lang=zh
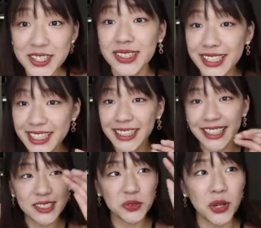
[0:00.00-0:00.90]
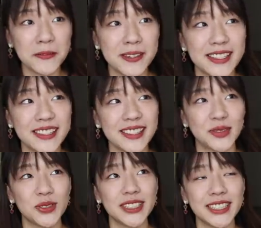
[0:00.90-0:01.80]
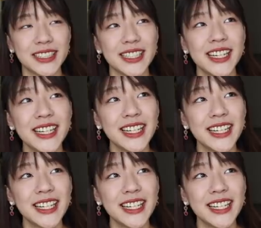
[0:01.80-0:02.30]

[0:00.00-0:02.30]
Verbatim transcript: 就是你这样一直催眠自己说，其实